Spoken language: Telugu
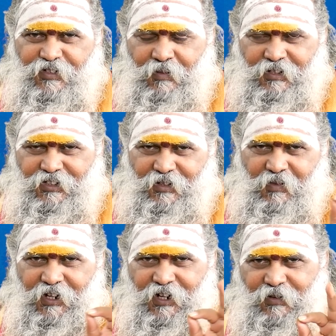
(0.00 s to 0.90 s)

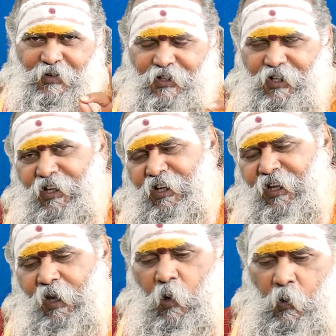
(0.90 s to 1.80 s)
సమస్తమైనటువంటి
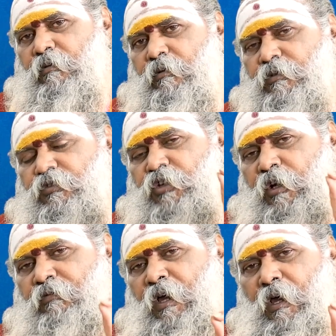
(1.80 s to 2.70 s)

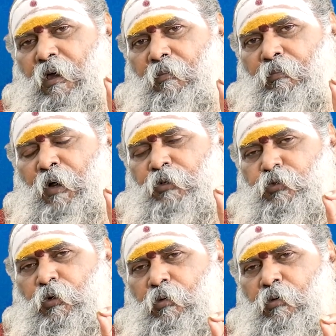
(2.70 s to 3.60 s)
సర్వ
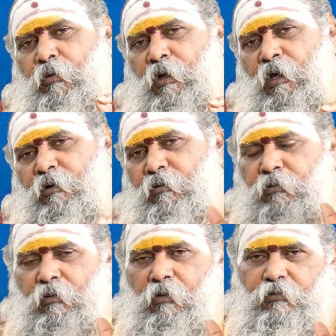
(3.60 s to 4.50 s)
భక్తులకు కూడాను
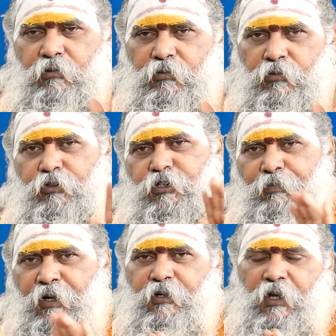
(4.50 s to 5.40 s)
నువ్వు
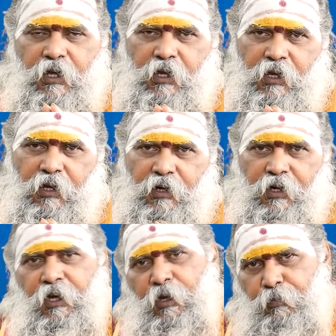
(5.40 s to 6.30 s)
చెప్పినట్టుగా
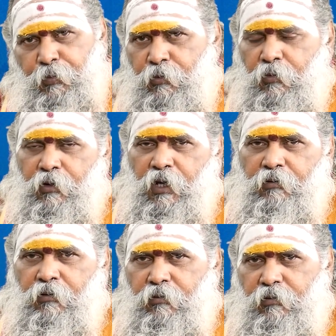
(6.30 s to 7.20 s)
నేను ఎప్పుడు
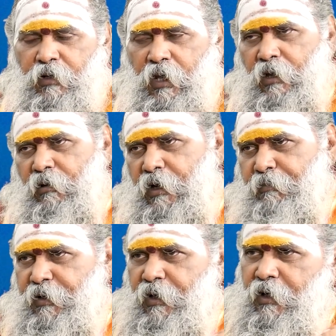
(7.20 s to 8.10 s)
కూడాను నా యొక్క
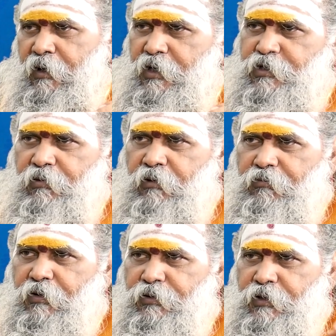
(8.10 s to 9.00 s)
ప్రధాన లక్ష్యమే
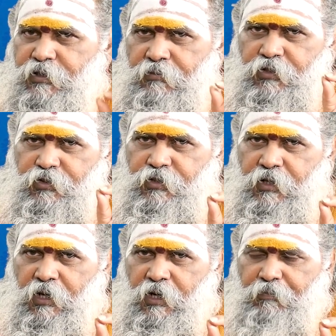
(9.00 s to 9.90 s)
వంద
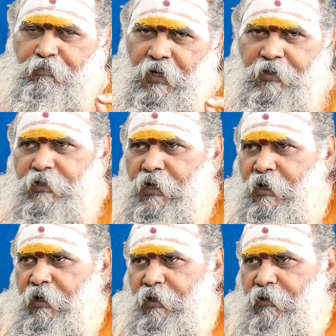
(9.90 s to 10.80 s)
సంవత్సరాల పంట
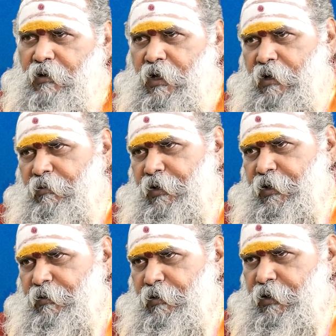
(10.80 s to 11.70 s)

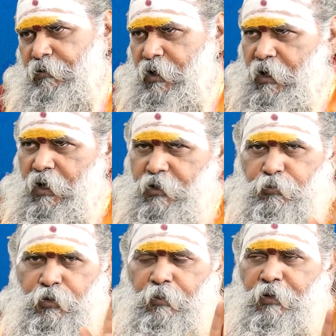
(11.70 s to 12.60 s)
వివాహమైనటువంటి ఒక
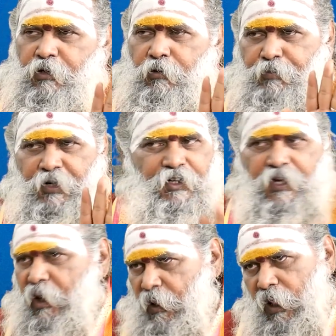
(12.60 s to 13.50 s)
అద్భుతమైన ఒక ప్రక్రియ